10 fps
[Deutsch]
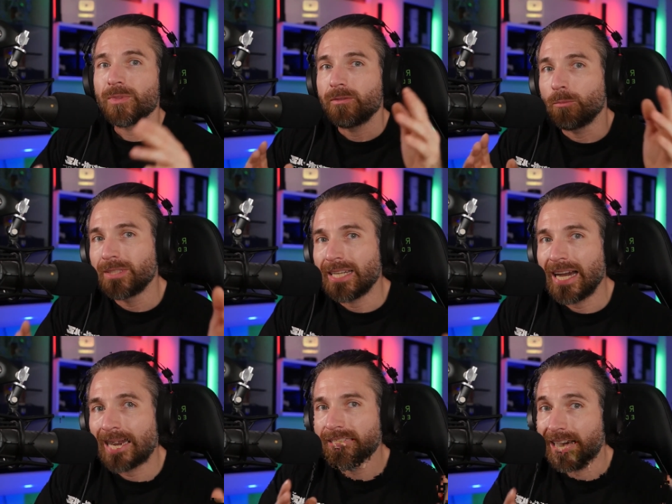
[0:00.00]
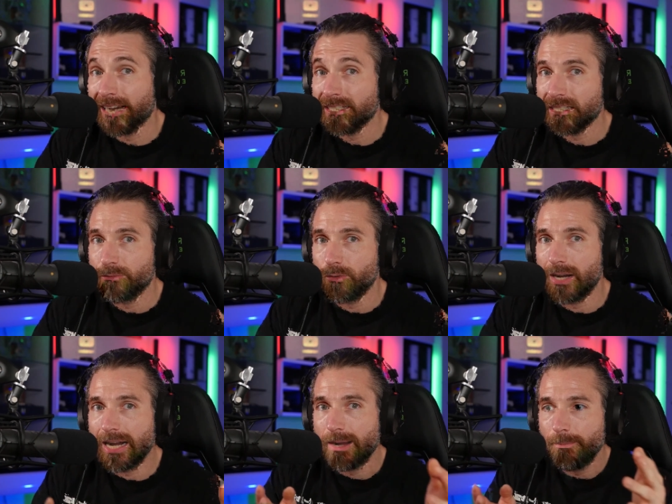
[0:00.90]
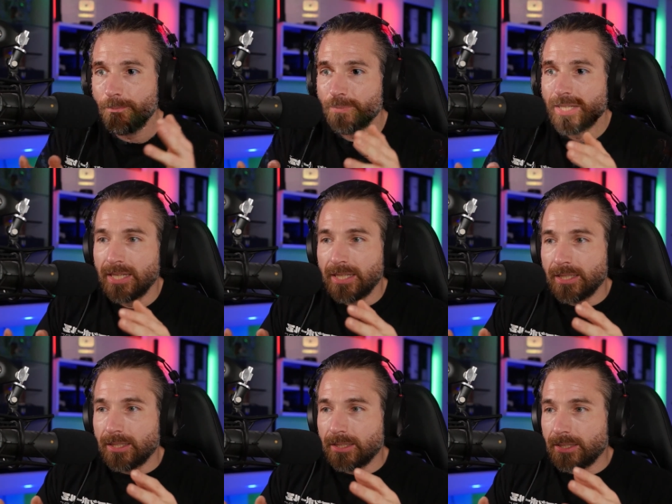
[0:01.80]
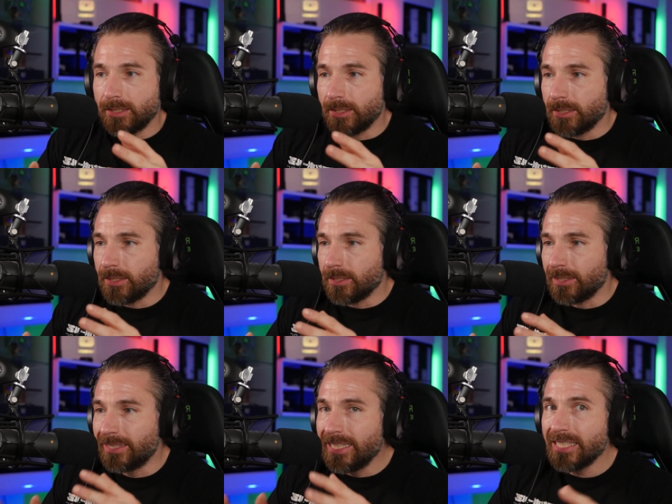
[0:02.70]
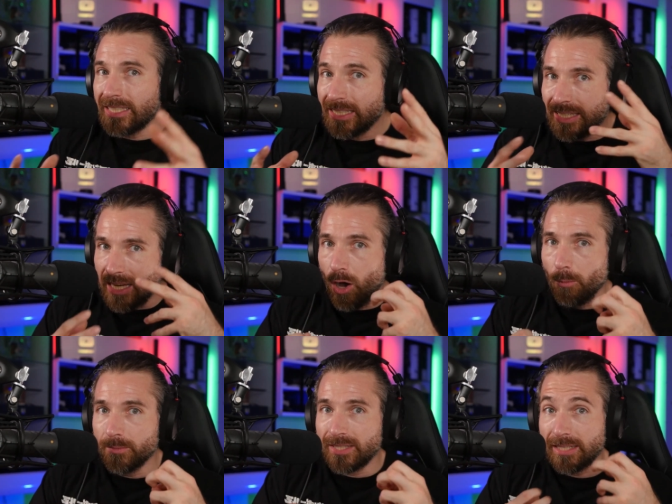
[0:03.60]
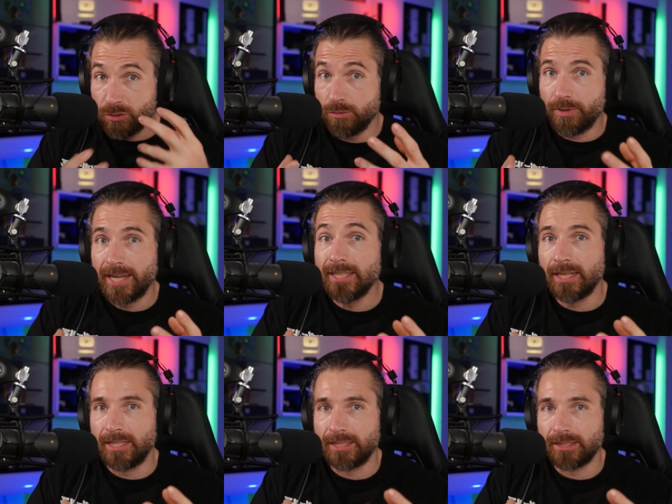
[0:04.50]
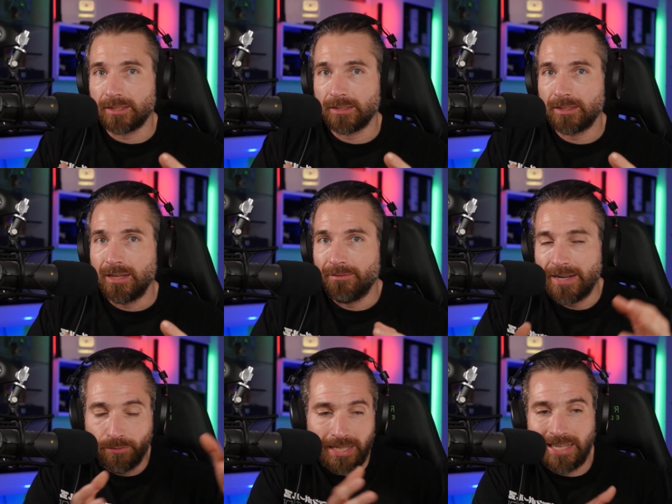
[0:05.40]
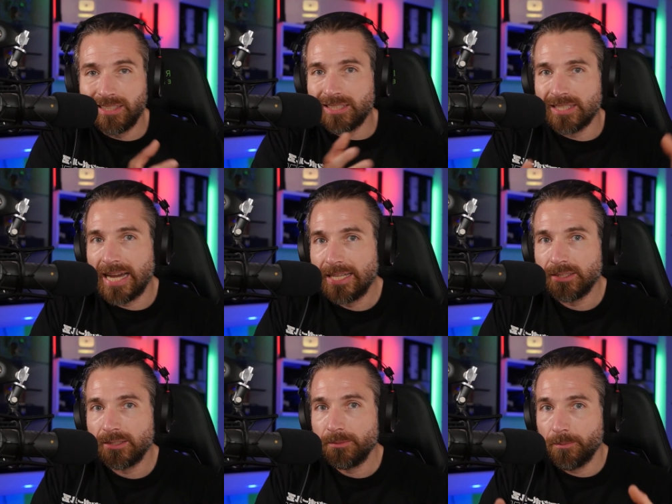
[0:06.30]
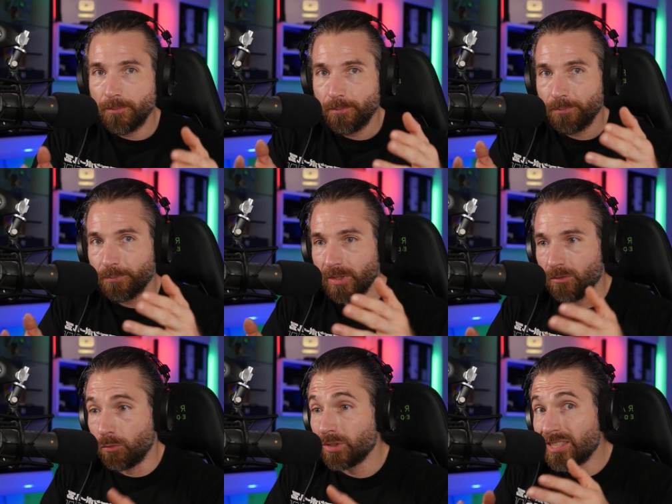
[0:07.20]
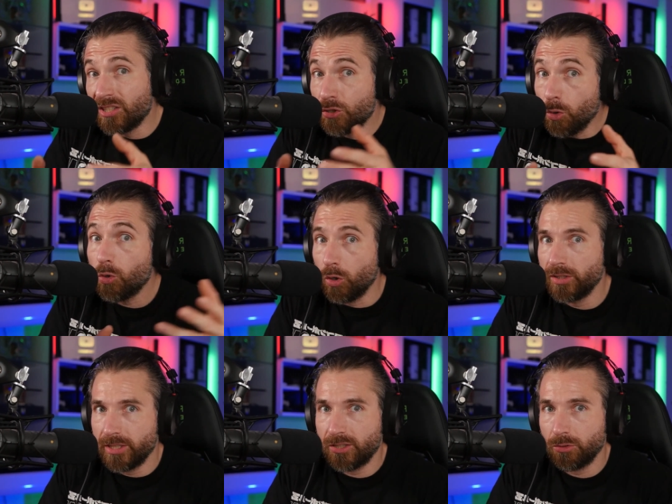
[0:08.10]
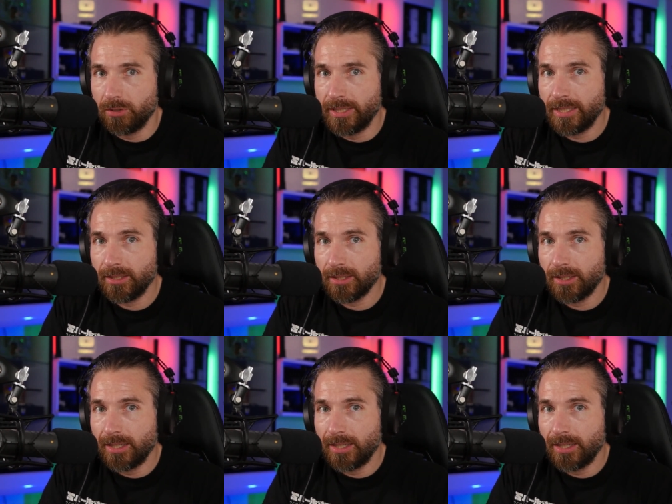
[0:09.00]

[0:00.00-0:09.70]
Warum die Heiden Angst davor haben, diesen Glaubenssatz zu verinnerlichen. Weil auf der anderen Seite wurden die so konditioniert,